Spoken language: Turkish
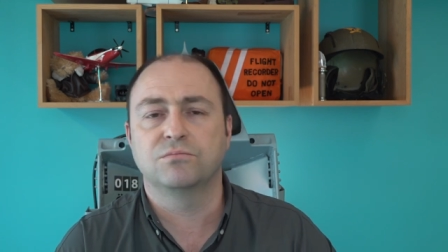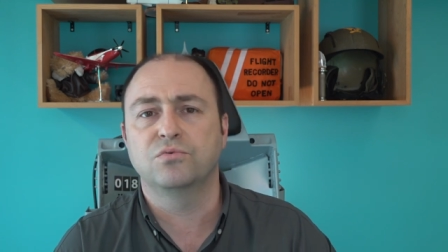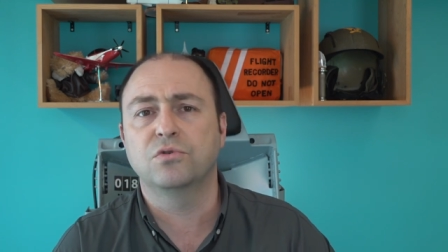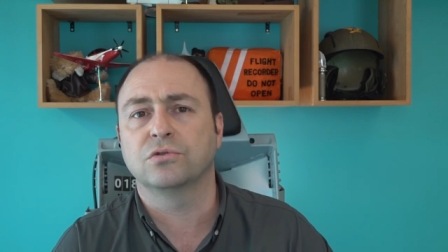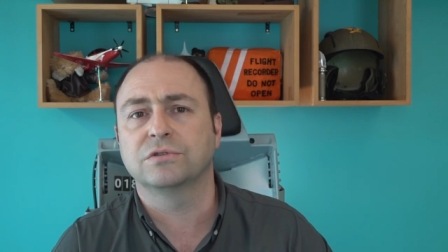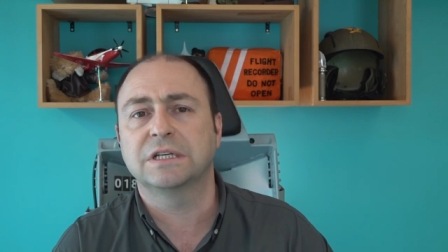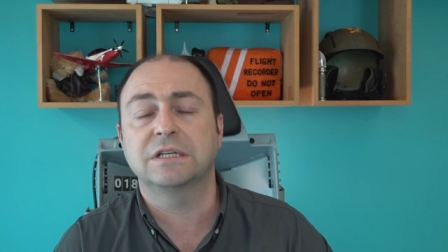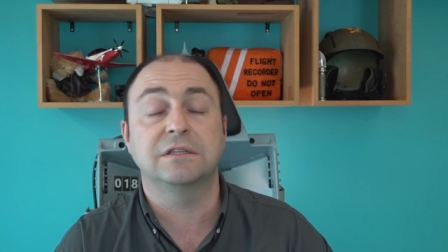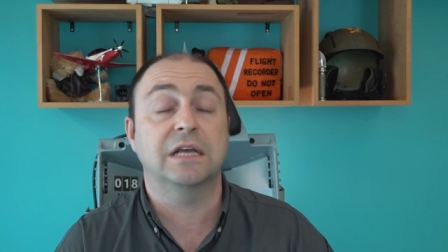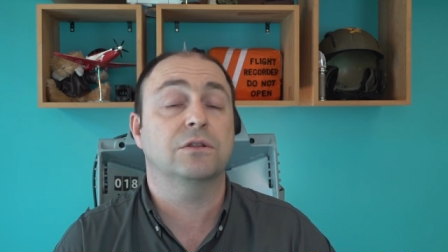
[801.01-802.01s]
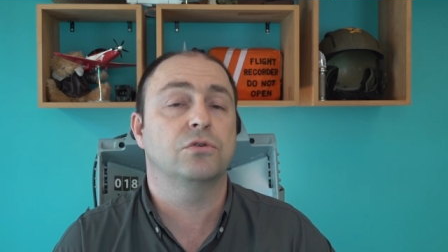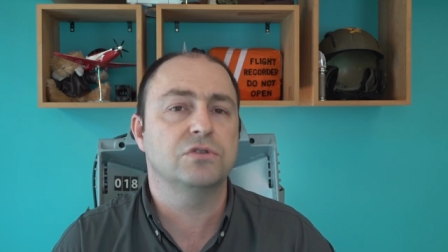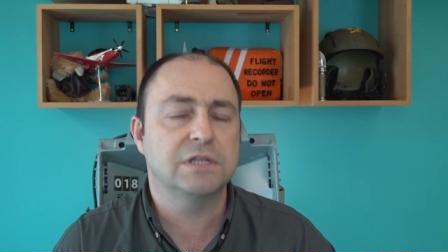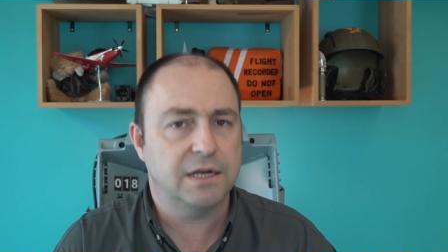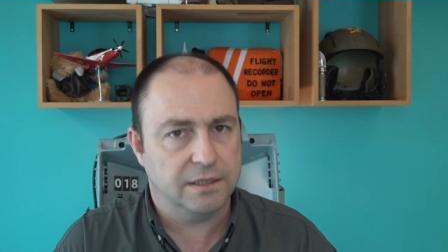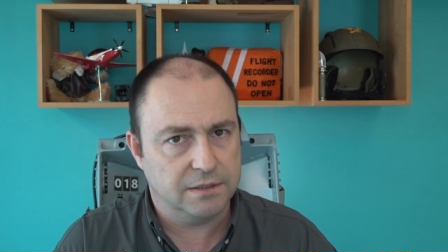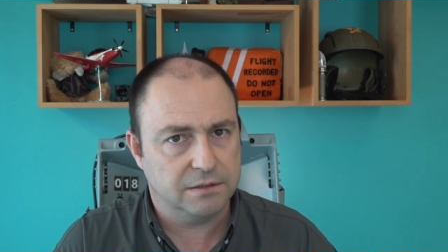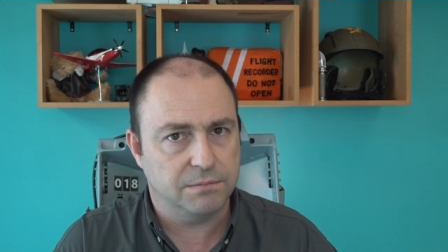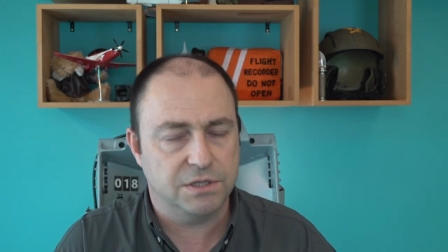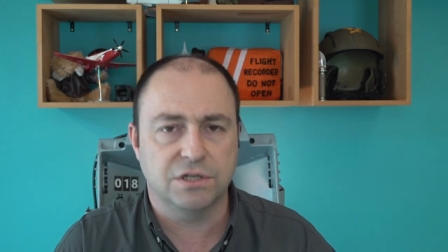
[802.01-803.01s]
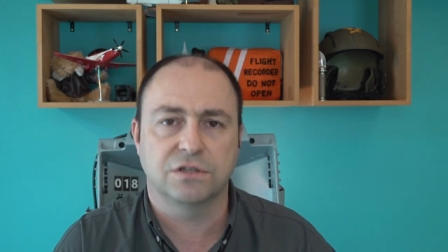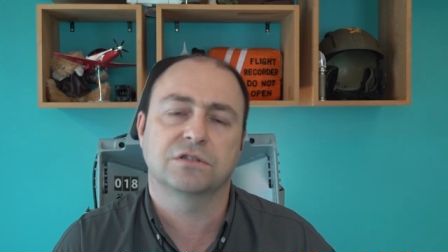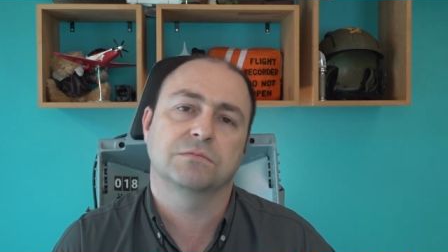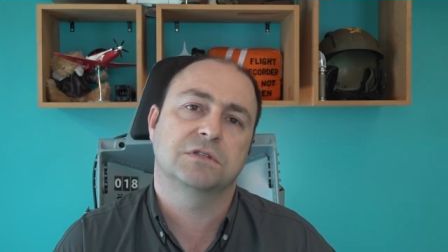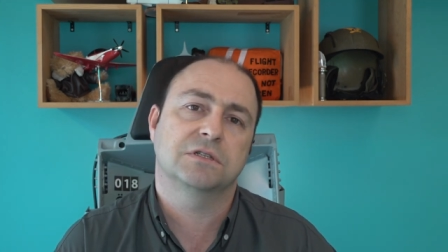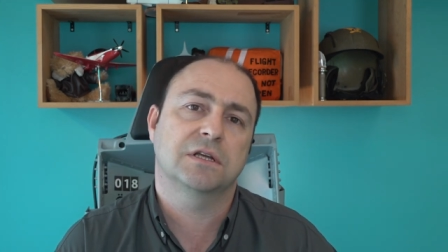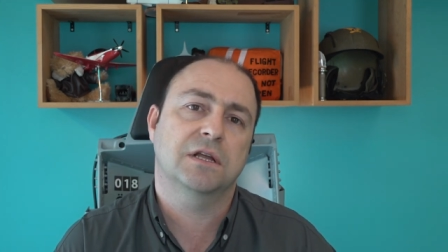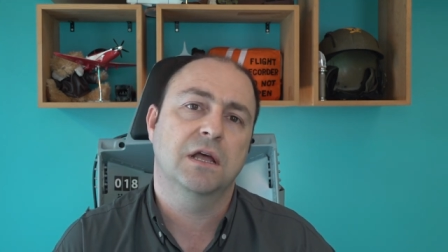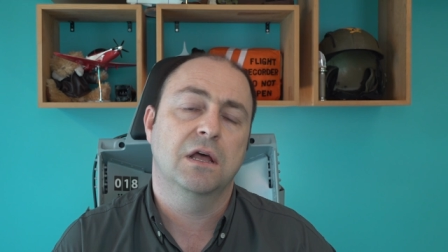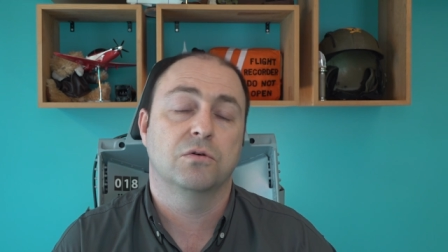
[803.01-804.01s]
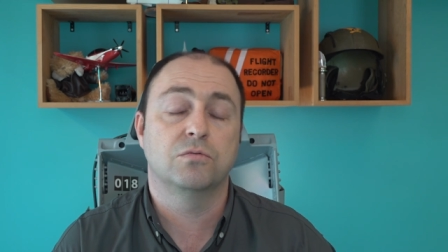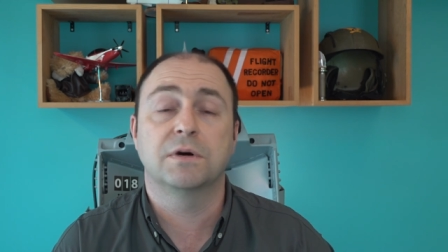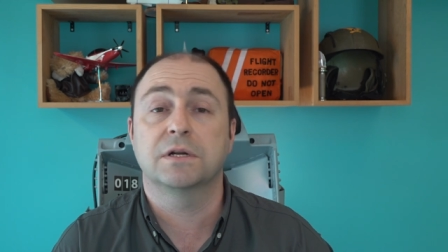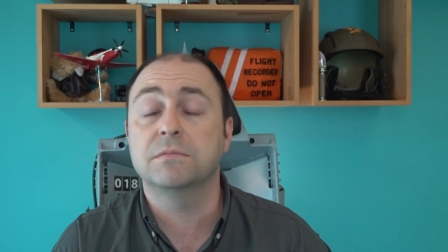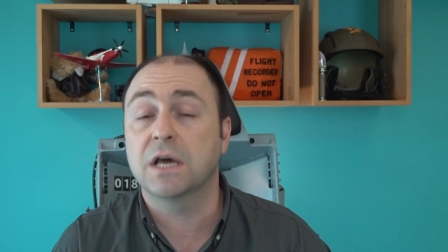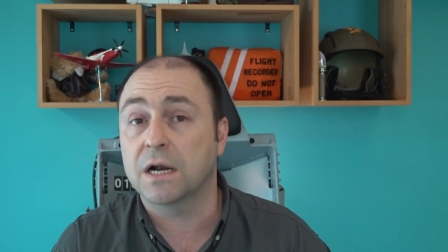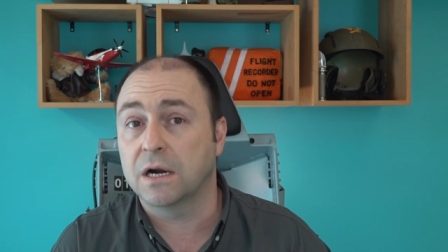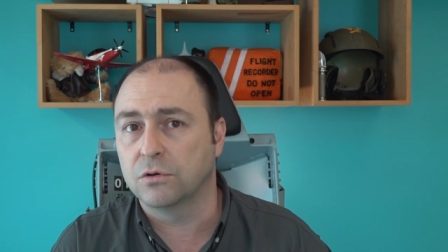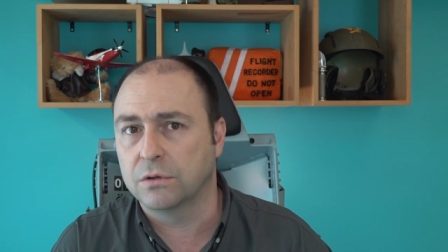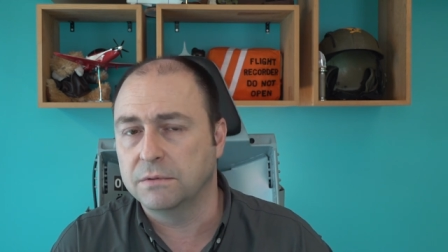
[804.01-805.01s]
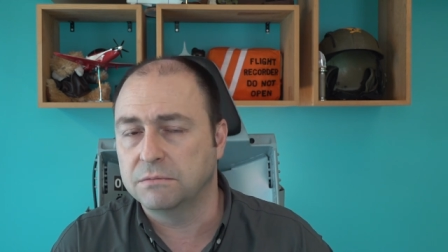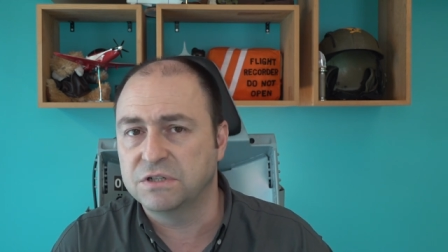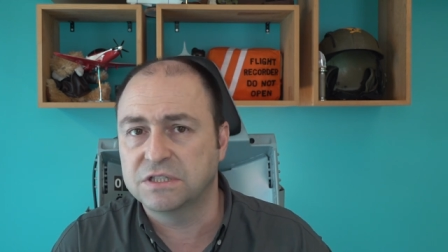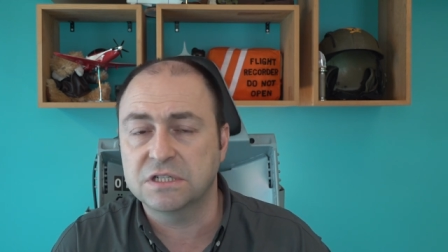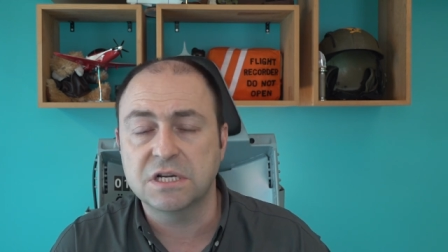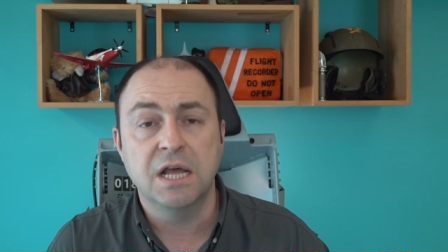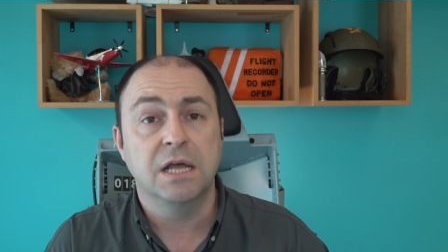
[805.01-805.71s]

Bu konudaki teknolojileri anlatmaya çalıştım sizlere. Umarım yararlı olabilmiştir.